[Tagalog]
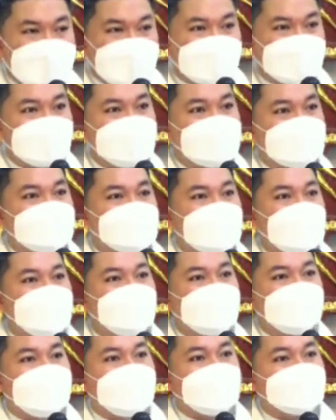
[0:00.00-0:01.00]
sinasama
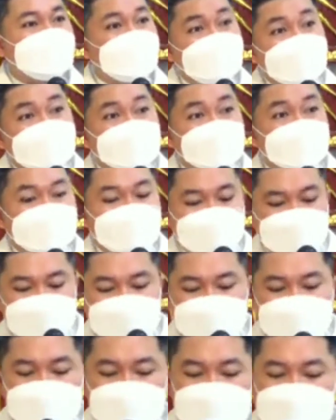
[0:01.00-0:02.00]
natin ito
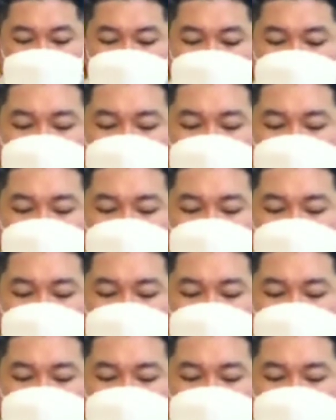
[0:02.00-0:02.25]
sa